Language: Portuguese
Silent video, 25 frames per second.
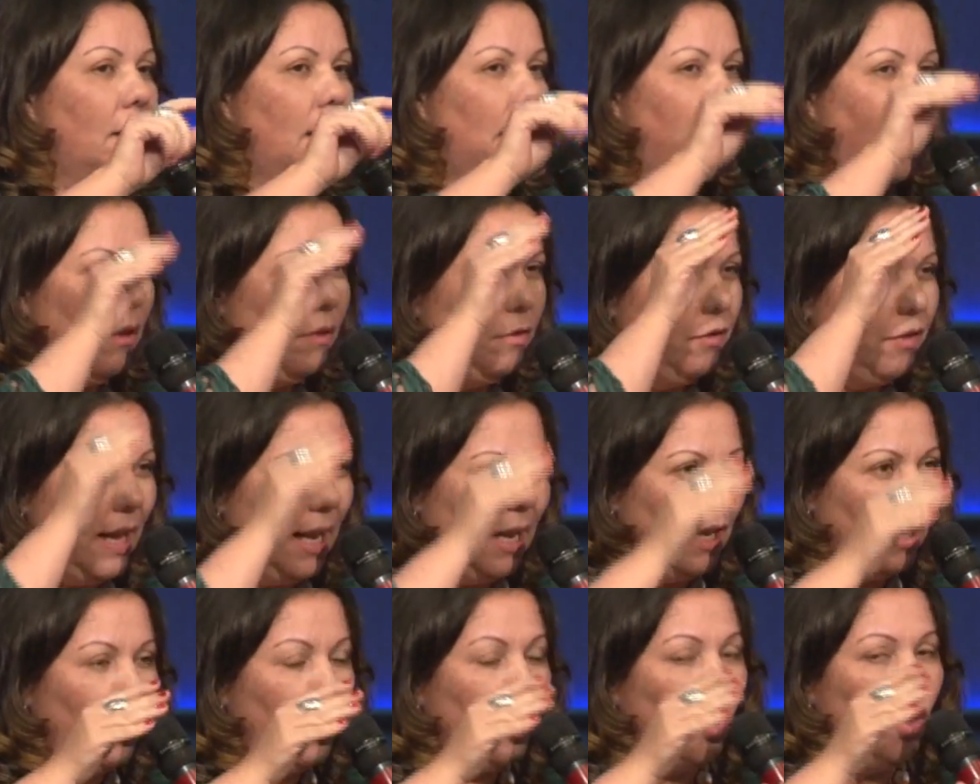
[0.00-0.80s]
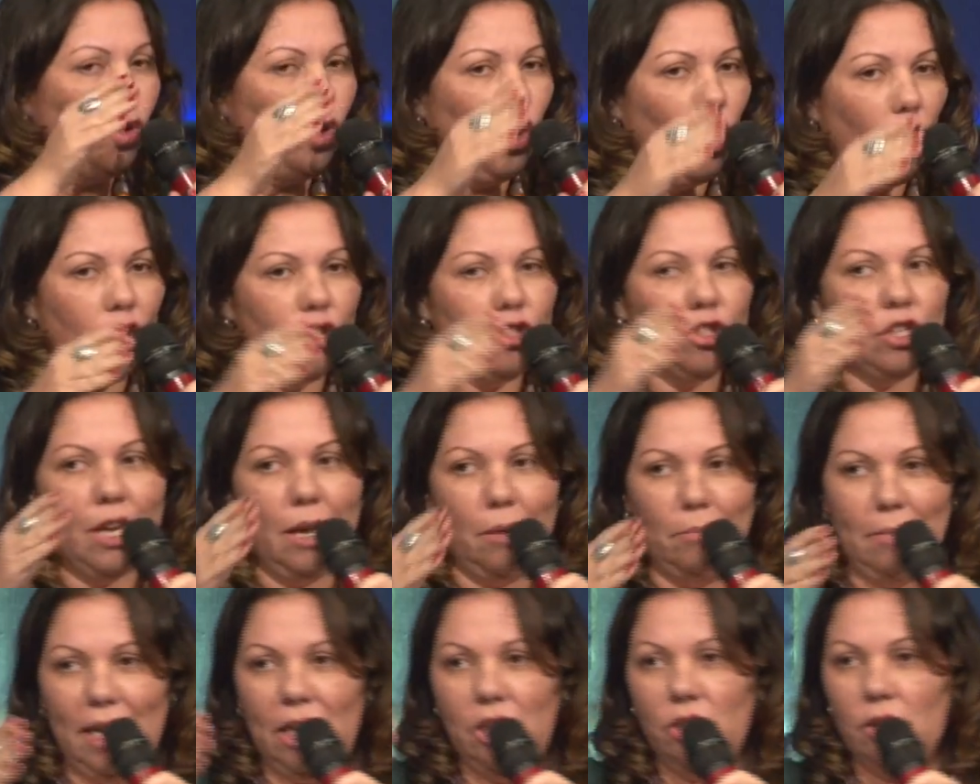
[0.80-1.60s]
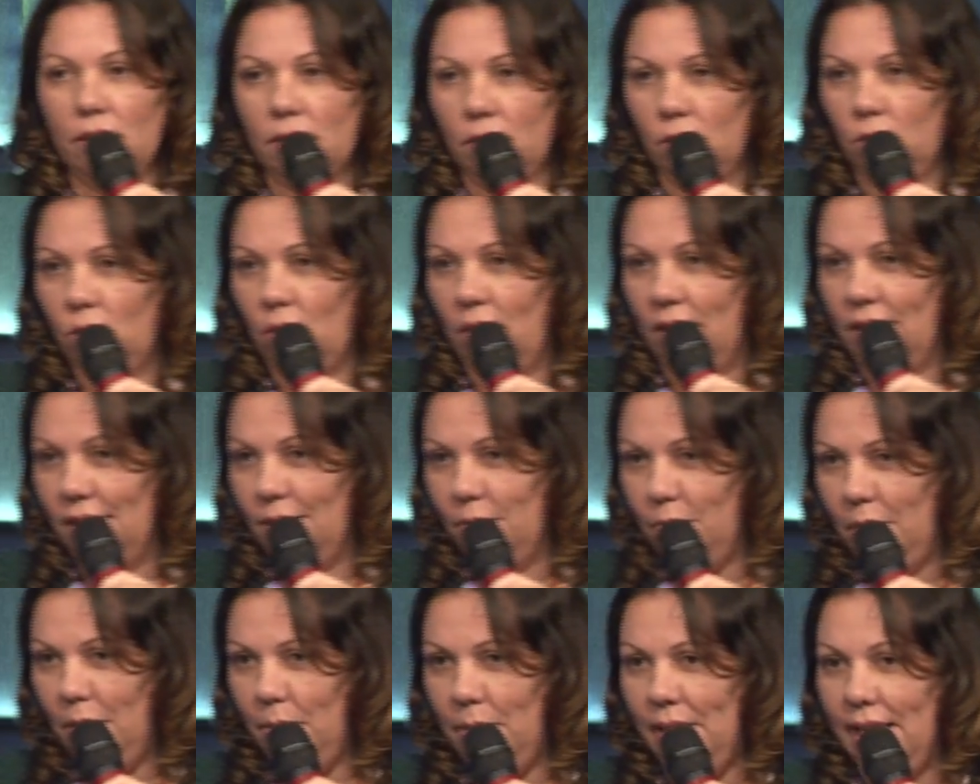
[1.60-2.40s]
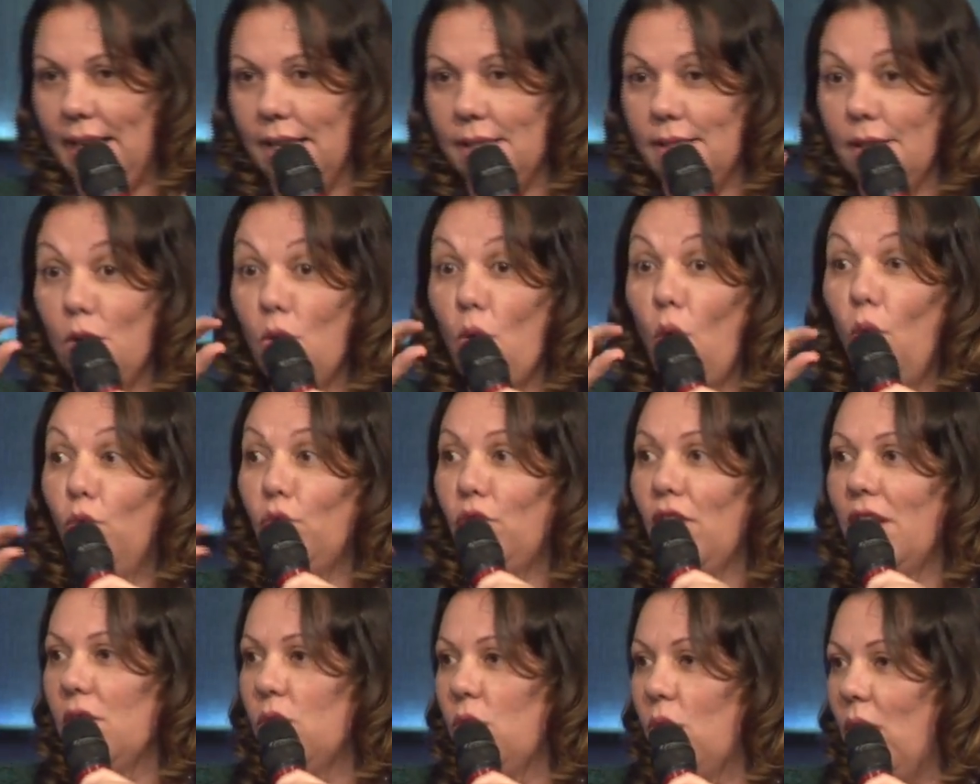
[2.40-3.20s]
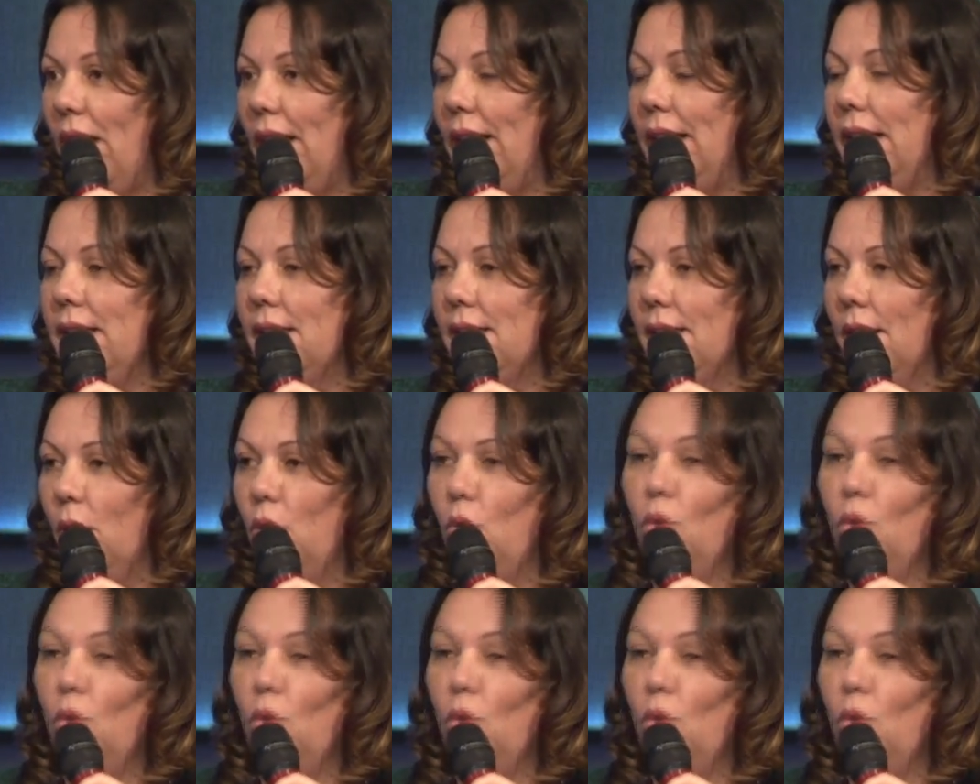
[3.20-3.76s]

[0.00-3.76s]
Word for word: ela fala cronologicamente as histórias bíblicas e contextualiza